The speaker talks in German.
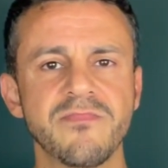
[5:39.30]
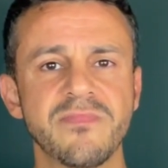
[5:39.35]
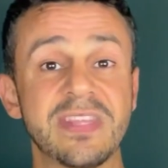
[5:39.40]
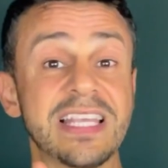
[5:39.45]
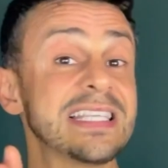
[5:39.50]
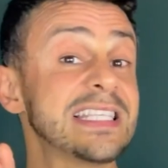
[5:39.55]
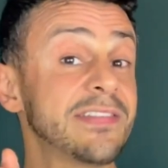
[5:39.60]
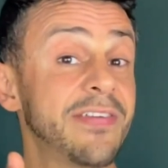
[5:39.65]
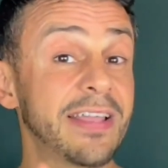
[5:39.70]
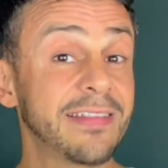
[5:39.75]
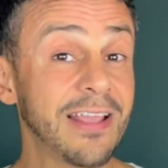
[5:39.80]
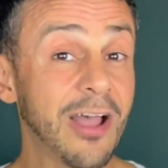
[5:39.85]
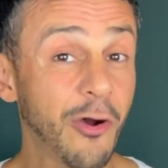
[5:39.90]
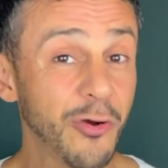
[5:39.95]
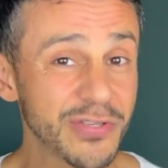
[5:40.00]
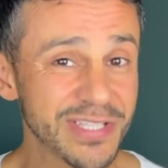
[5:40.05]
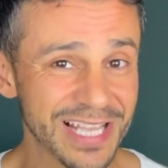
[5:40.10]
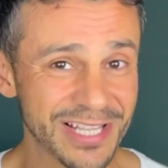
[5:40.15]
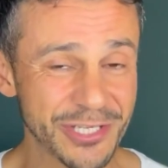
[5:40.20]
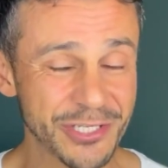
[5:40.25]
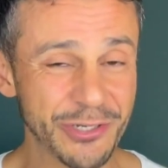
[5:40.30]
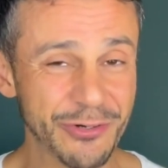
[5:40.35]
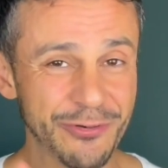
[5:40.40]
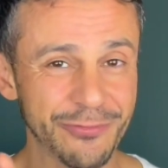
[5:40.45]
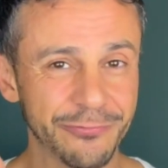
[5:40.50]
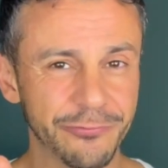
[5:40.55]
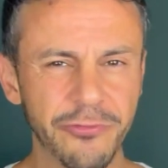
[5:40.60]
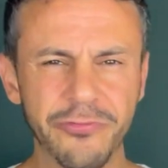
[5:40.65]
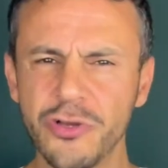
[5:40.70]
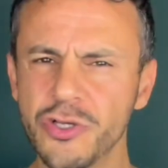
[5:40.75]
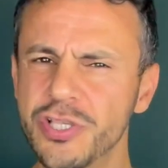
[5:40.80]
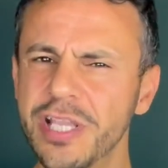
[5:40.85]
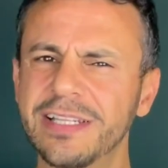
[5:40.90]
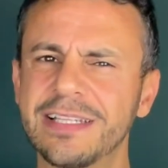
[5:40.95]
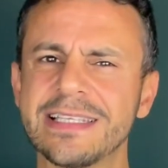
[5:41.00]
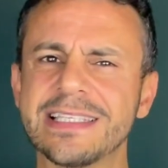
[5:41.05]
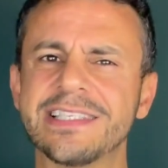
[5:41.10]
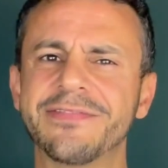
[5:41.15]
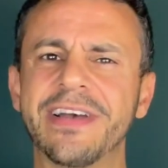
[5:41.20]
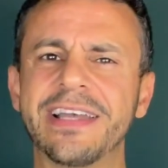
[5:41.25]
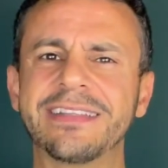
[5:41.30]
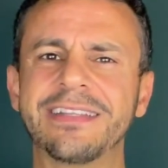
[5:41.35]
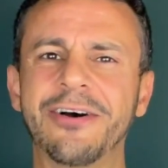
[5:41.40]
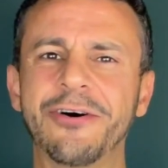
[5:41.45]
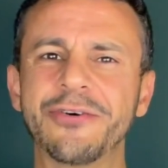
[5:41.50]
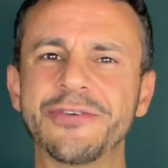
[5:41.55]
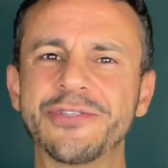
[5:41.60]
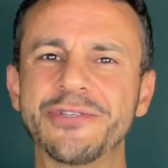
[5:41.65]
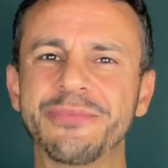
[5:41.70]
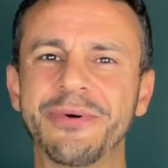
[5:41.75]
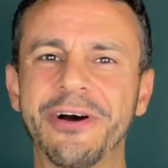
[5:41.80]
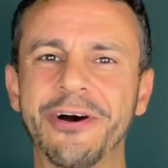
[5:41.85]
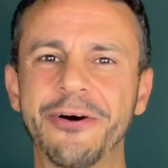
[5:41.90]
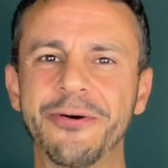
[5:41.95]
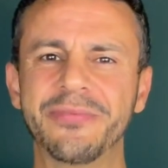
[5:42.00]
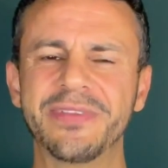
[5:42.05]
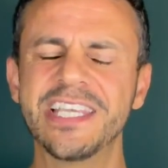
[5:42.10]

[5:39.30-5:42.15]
das zweite Haus anschauen. Wofür steht das zweite Haus überhaupt?